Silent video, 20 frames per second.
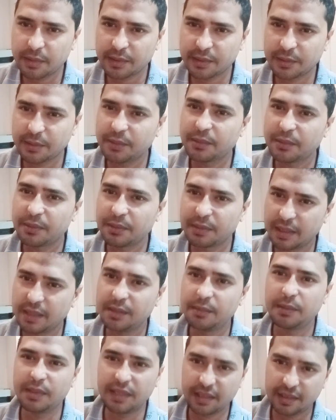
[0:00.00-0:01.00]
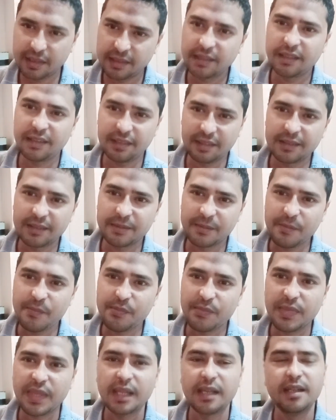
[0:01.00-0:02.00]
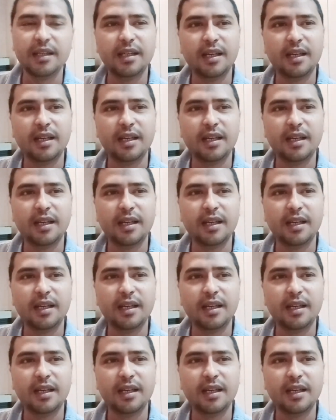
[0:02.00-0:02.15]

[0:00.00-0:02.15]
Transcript: करते हो अली भाई कहते हैं हाँ